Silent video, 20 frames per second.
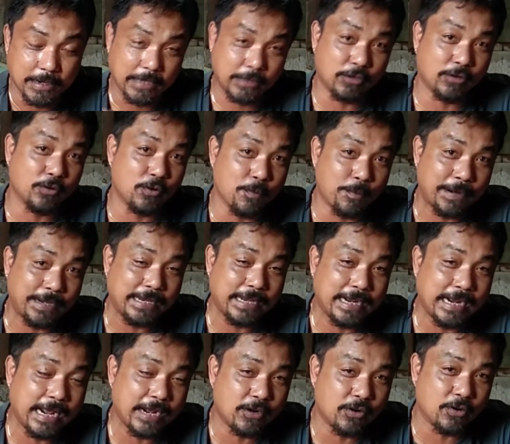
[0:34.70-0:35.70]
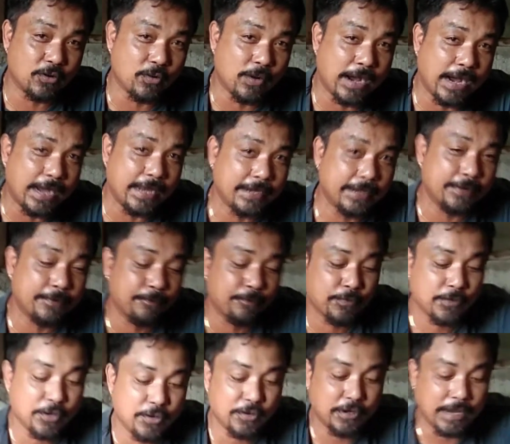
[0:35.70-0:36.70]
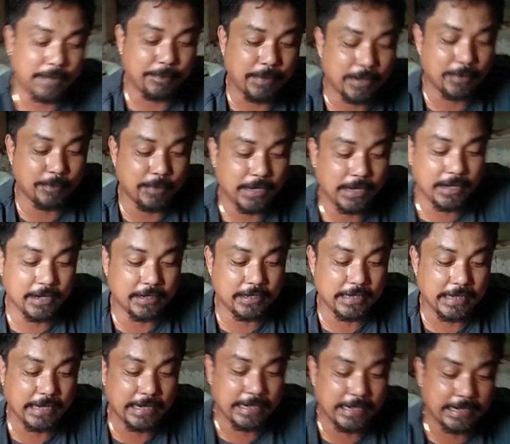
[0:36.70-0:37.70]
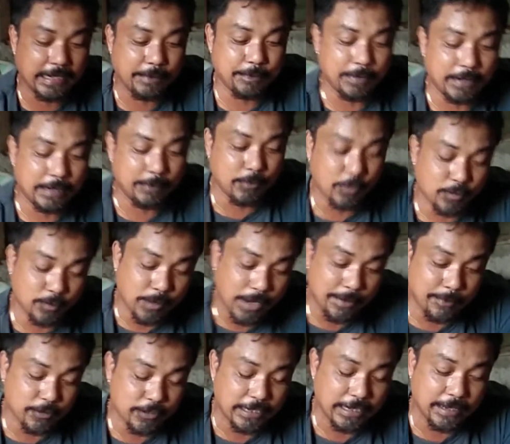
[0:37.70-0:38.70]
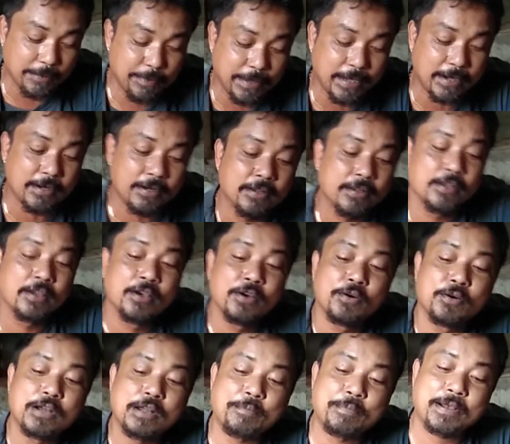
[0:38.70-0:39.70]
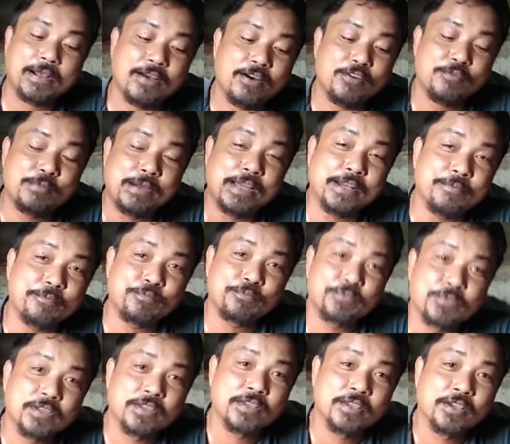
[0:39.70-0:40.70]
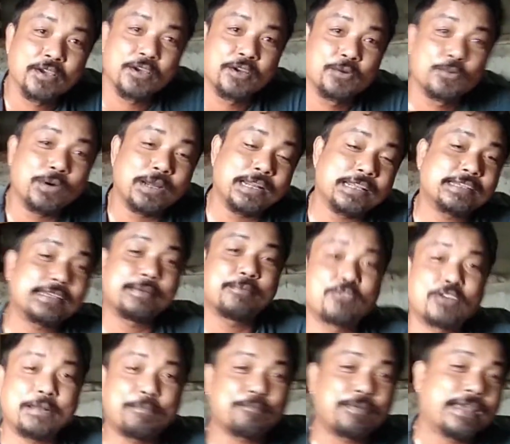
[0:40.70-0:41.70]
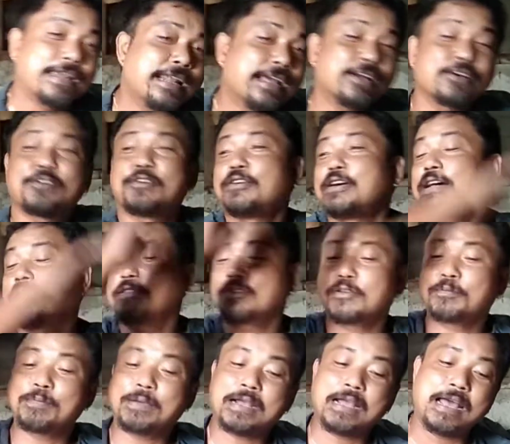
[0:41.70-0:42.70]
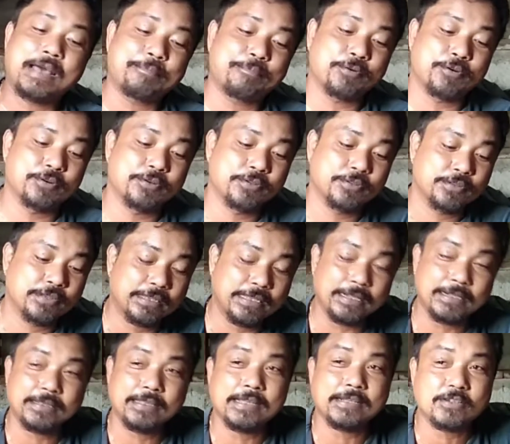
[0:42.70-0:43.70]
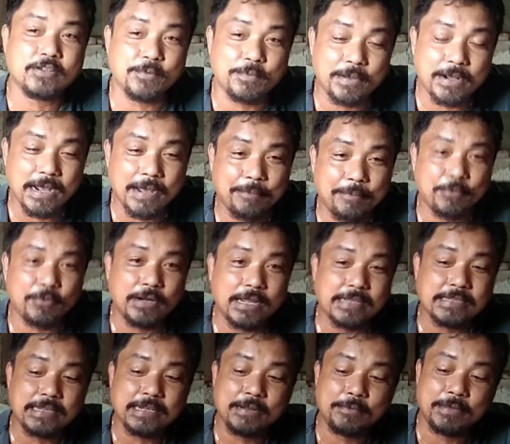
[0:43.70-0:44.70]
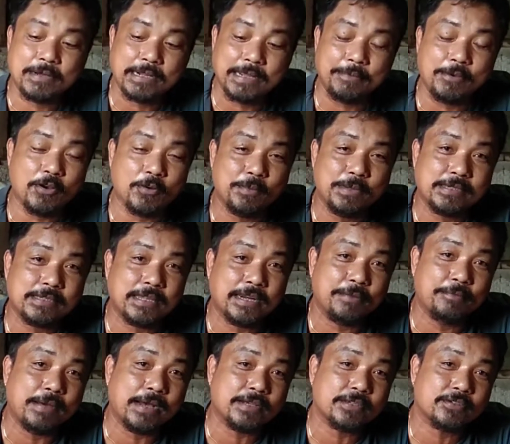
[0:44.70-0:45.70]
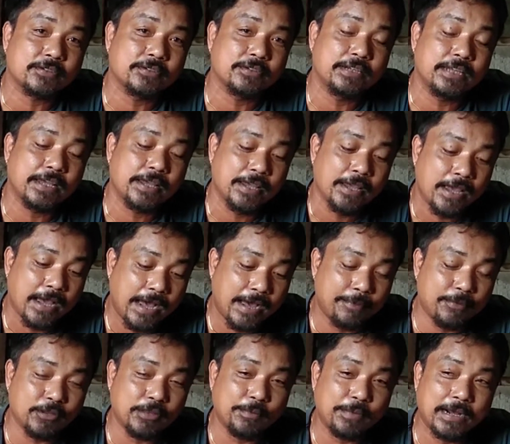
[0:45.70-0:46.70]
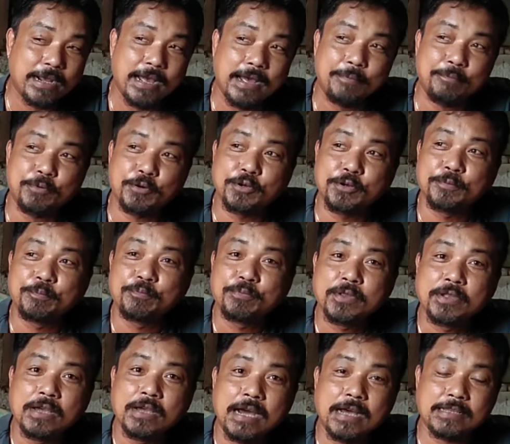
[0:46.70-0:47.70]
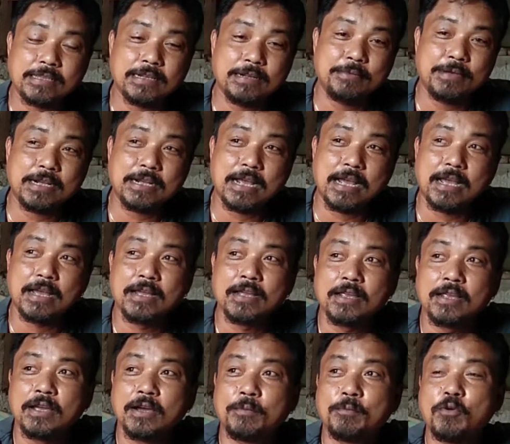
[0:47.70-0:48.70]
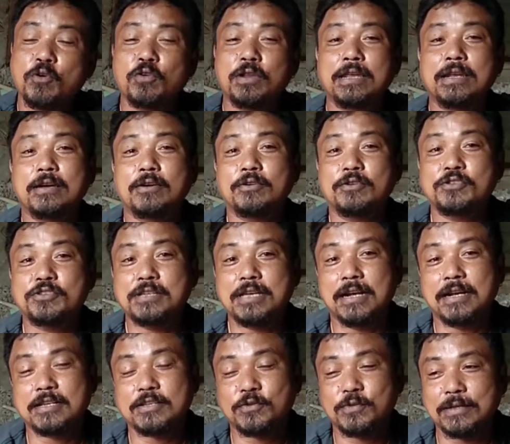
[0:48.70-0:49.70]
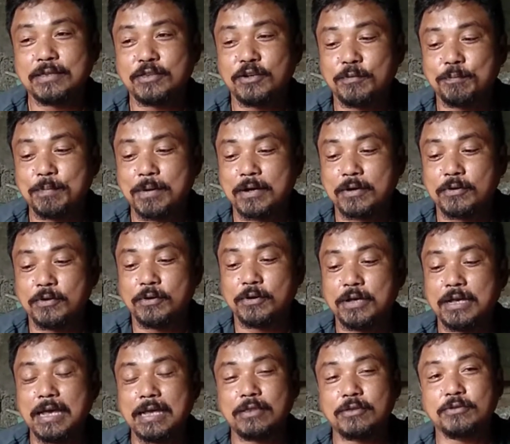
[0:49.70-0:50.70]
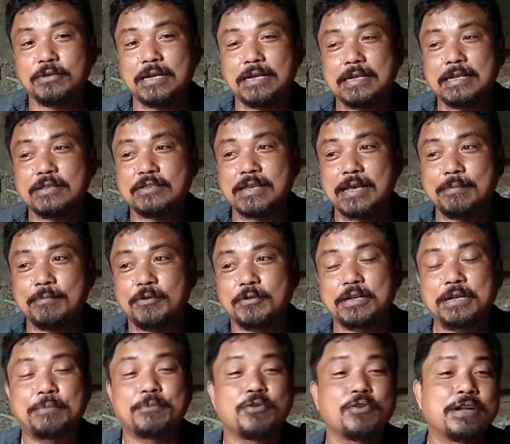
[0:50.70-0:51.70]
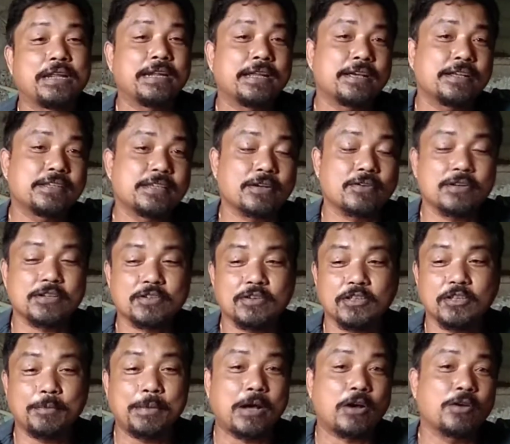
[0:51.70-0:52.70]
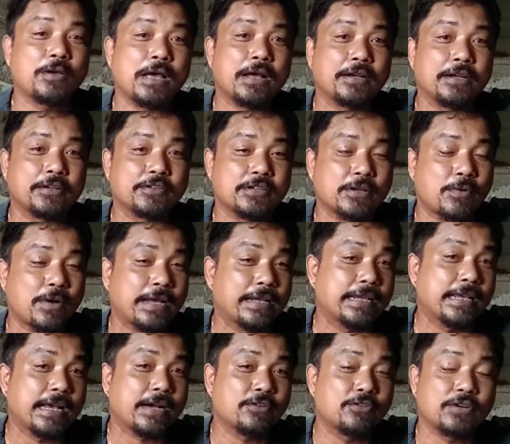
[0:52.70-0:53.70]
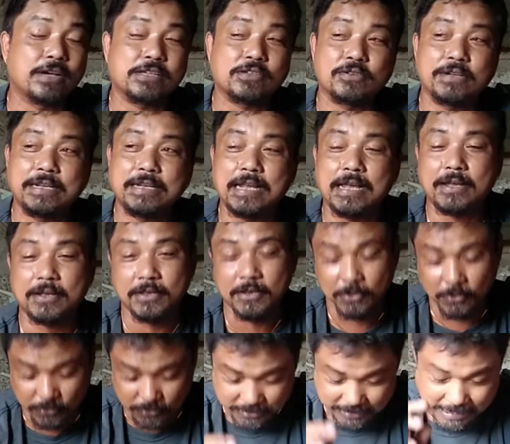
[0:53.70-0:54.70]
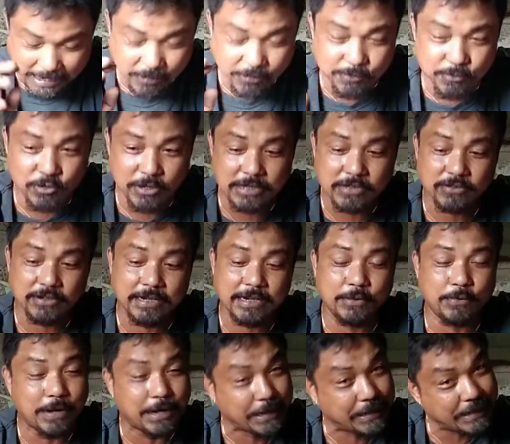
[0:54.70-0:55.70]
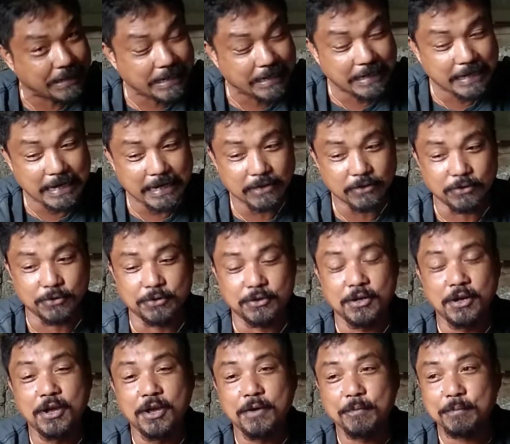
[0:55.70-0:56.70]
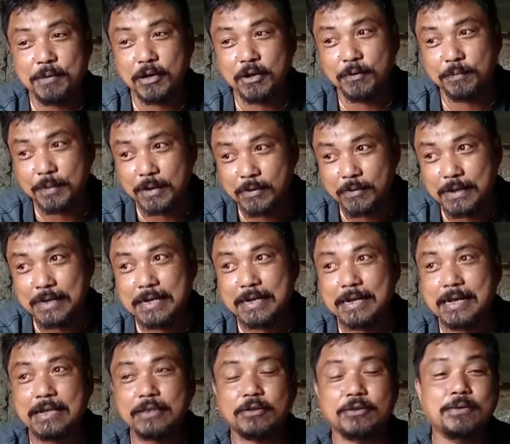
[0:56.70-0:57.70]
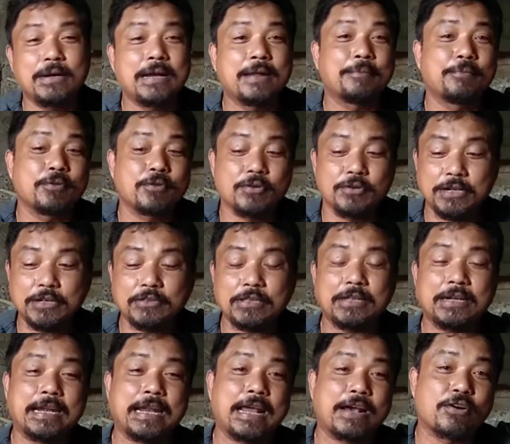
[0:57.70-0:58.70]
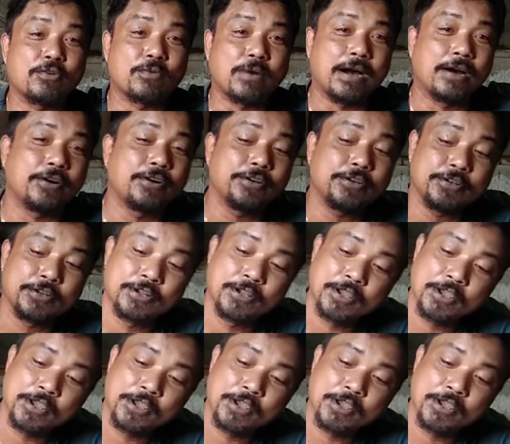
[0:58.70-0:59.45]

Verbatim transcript: katong kumpanya nga ako kwan na pag ang mo may mo deliver na pagahuman wala sa mo reply na ko hantod paghapon titis ko paghapon asa naman kay ba ko mystery box good ni about paghapon asa naman ka Muli na kuno siya, alas 4 pa ko. Ihatod na din sa mo, di muli na gid siya. Alas 4 pa ko, ang gid sa iya ko gasolina. Kung sige ako imong gasolina, wa gid niya gingatod. Pero pag wa niya gingatod, wala ko. Kunin to na ako paon.